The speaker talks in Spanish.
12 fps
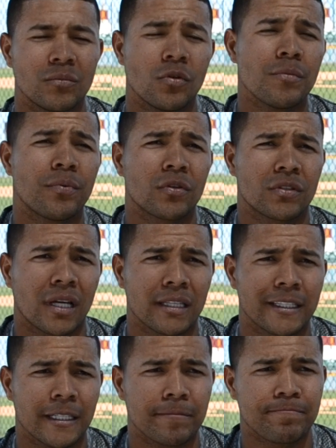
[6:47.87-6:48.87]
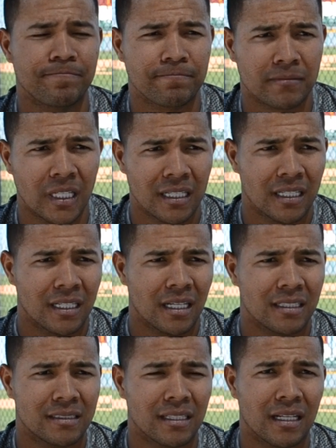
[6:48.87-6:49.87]
Muy importante,
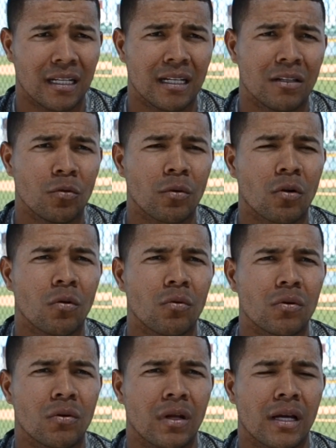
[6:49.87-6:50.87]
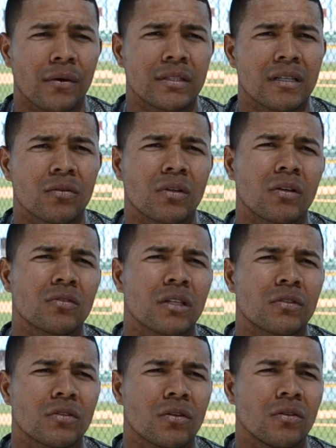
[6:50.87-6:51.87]
el ser el número uno, la cabeza de una
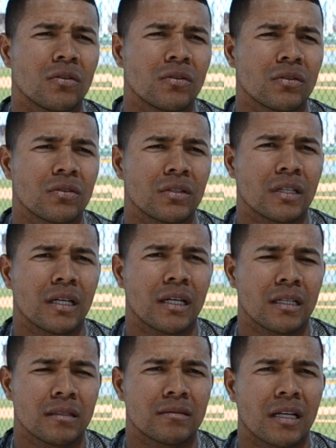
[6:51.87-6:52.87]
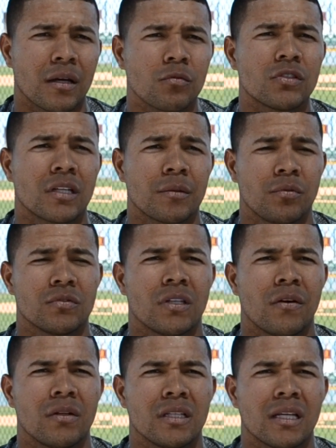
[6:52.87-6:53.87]
rotación, eh, trae mucha
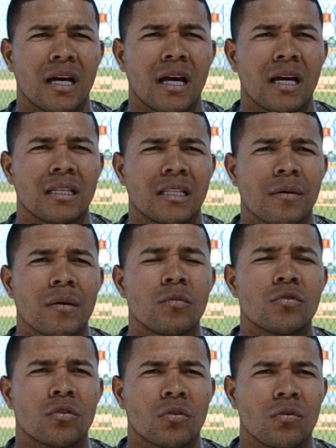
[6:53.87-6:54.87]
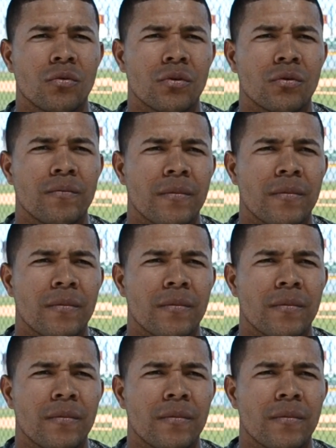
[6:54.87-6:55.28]
responsabilidad y también mucho orgullo